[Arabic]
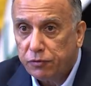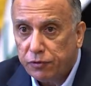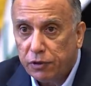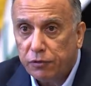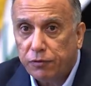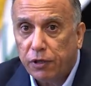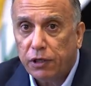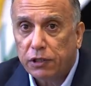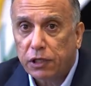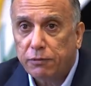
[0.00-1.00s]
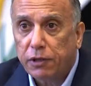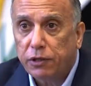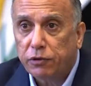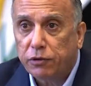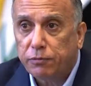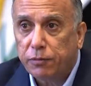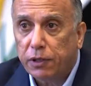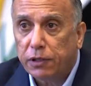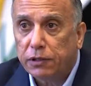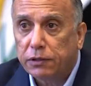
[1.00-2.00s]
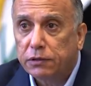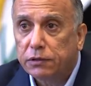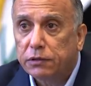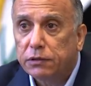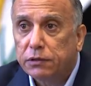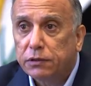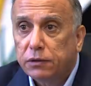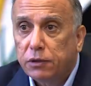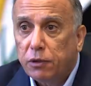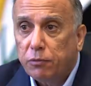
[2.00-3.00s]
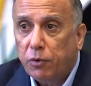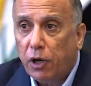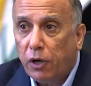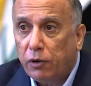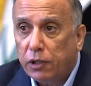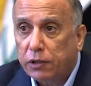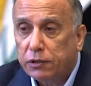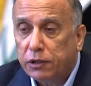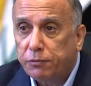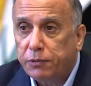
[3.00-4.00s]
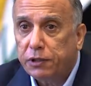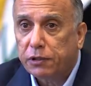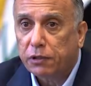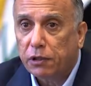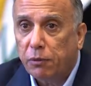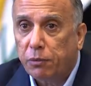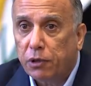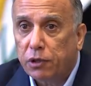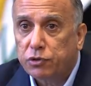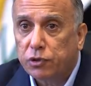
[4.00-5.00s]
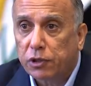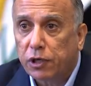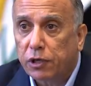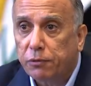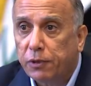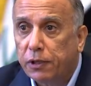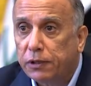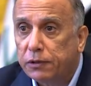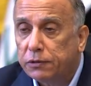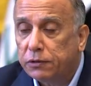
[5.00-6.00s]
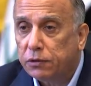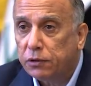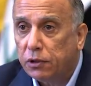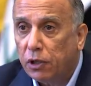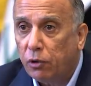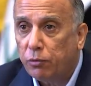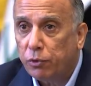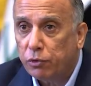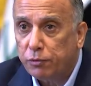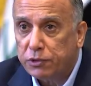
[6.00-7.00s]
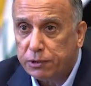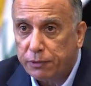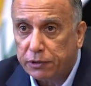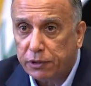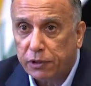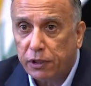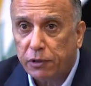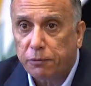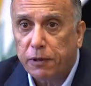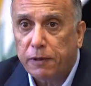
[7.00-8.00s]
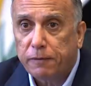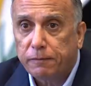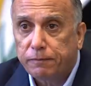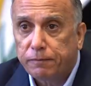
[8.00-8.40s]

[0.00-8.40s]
بفعل فاعل كما يحدث مع محاولات تدمير أبراج الكهرباء أو منظومة شبكة الكهرباء